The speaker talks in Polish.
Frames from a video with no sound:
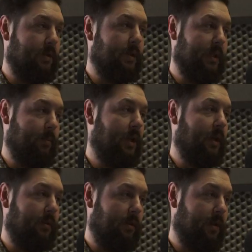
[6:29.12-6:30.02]
y,
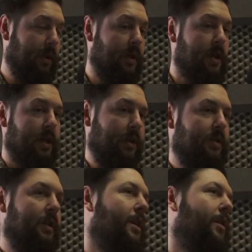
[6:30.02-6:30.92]
zamyka drogę.
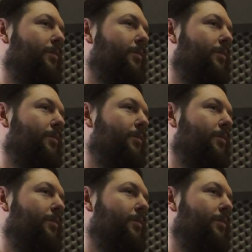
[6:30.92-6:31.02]
Znaczy,